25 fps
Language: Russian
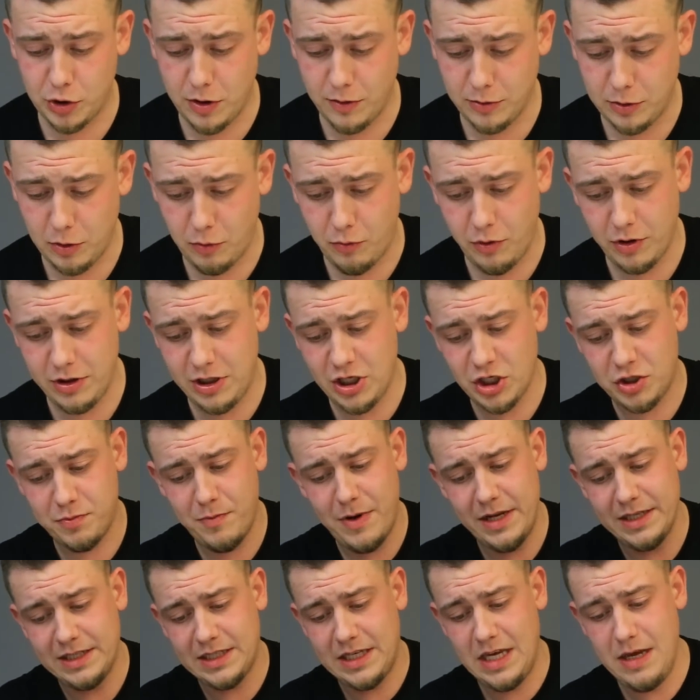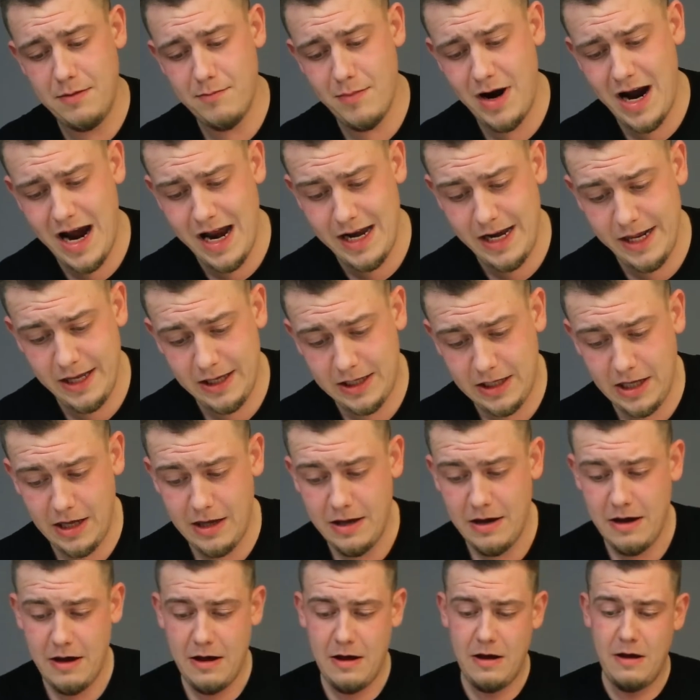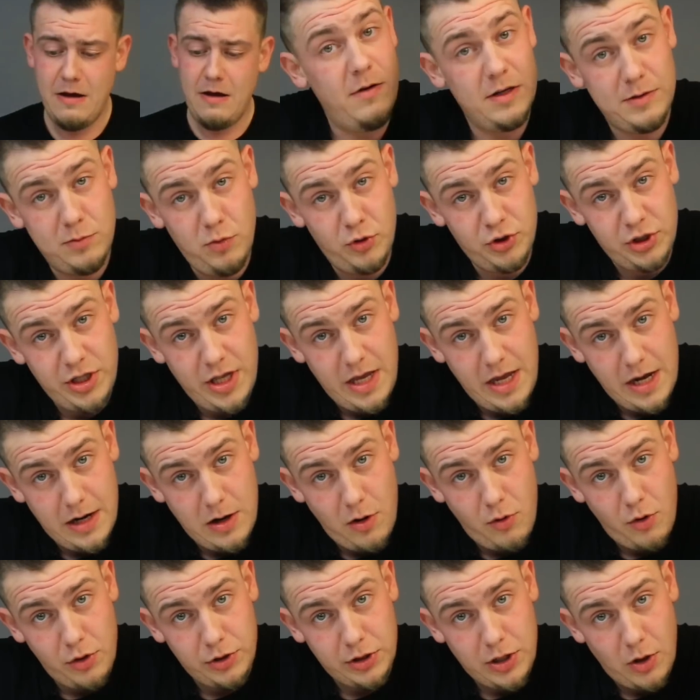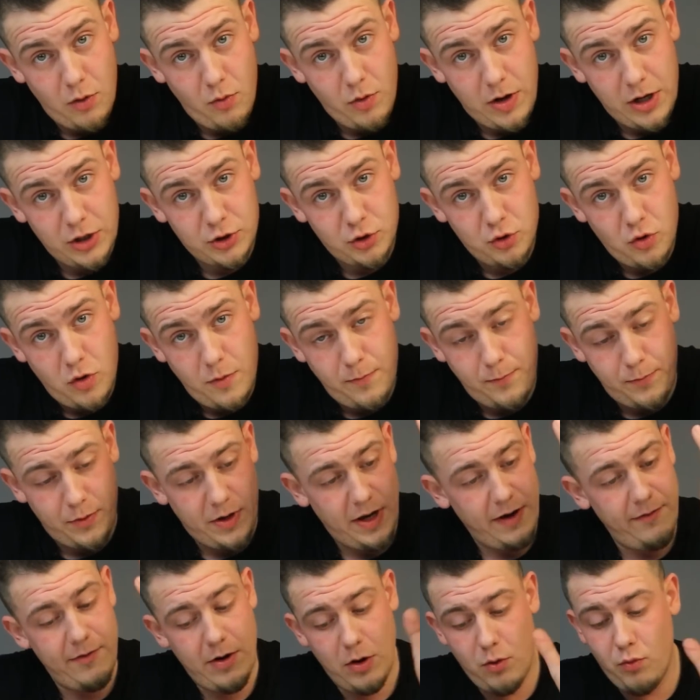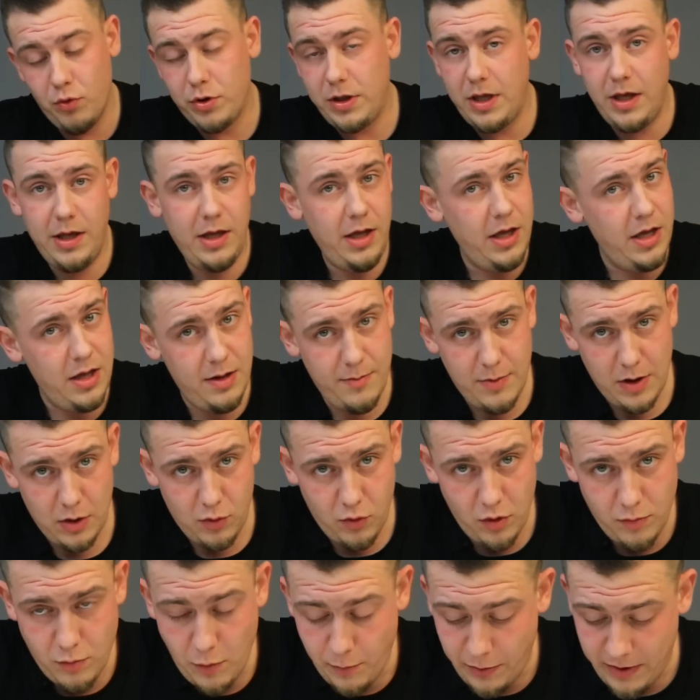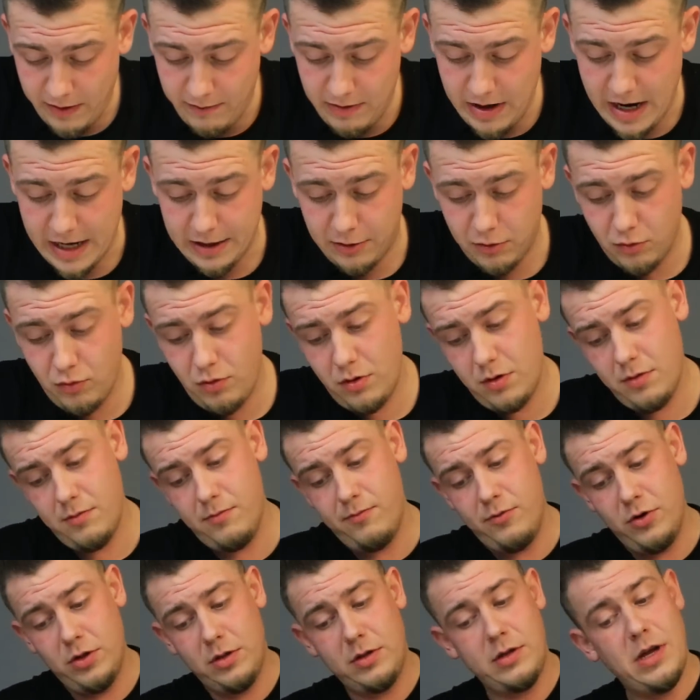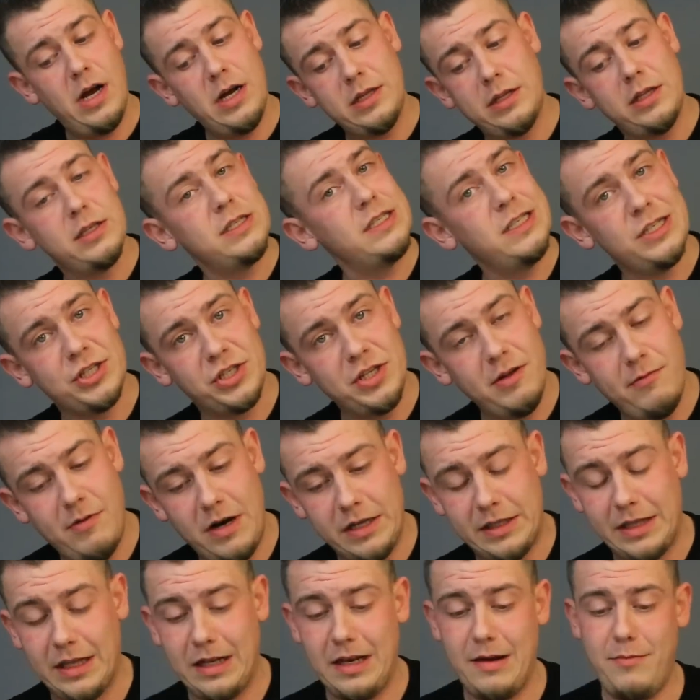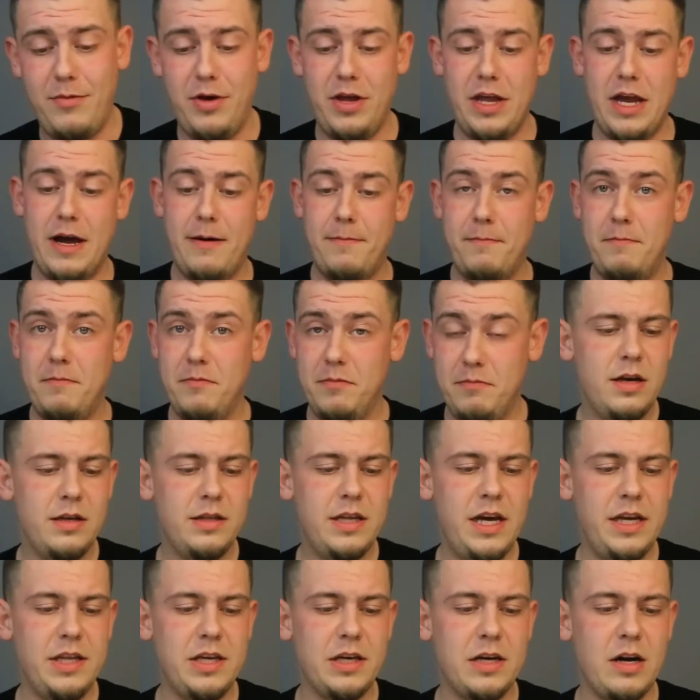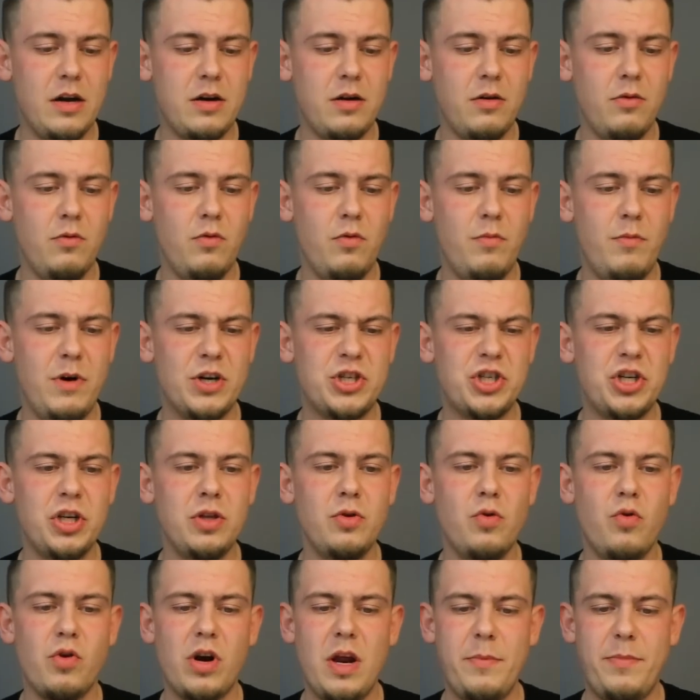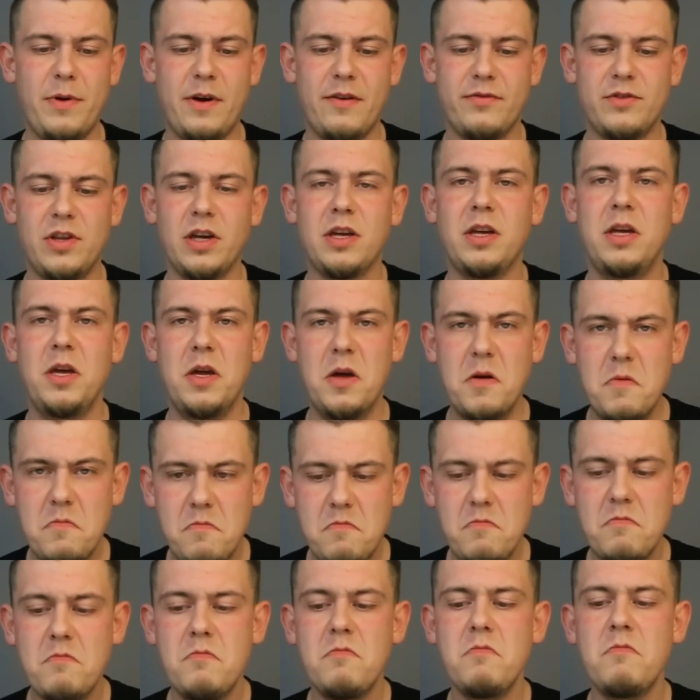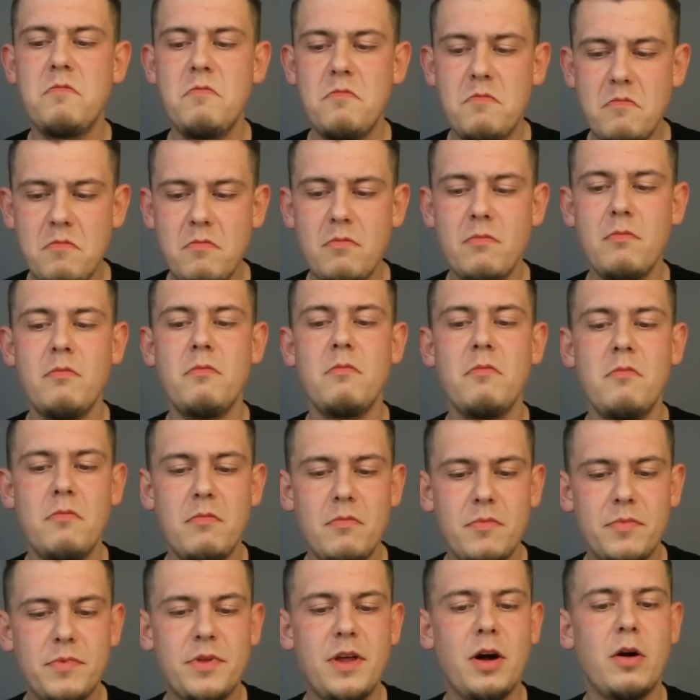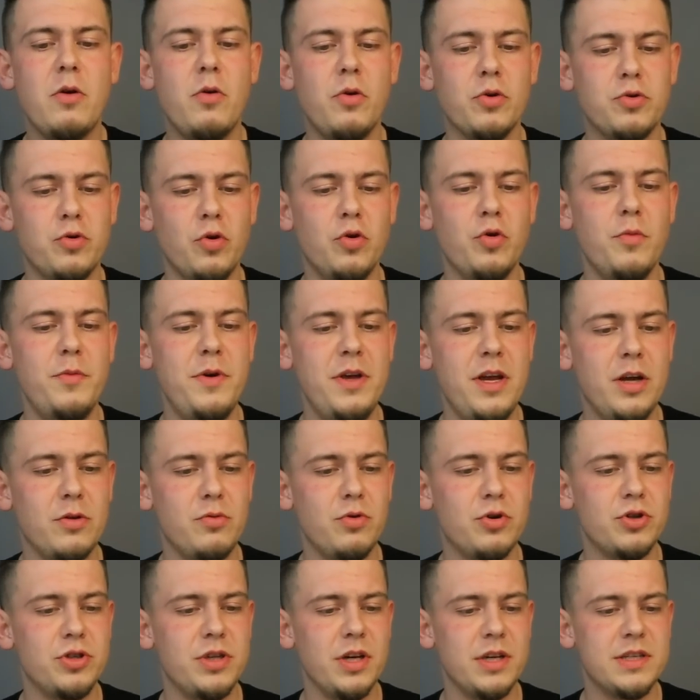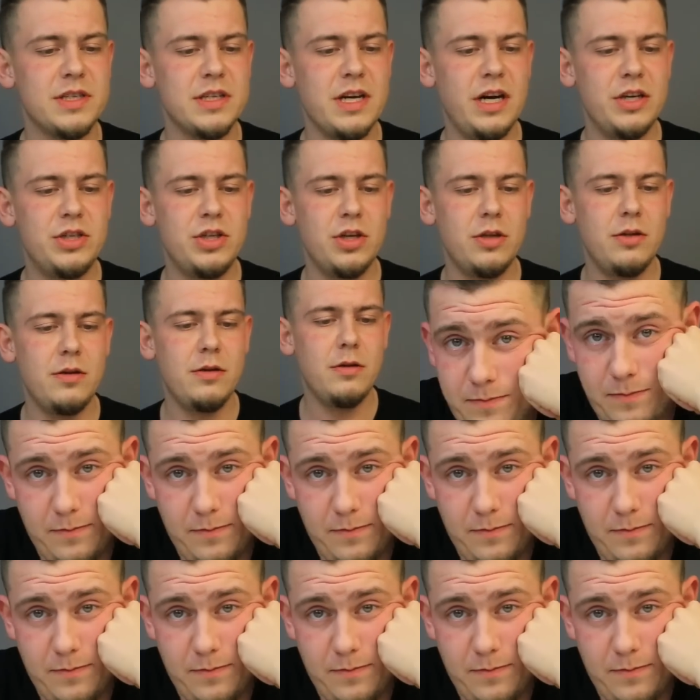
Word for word: что он такой дешманский маленький, Возможно, я какой-то рукожоп, криворукий и не могу им управлять, но вот как-то сложновато для меня. Знаете, как машины у рэперов такие. Так вот он у меня тоже так скачет.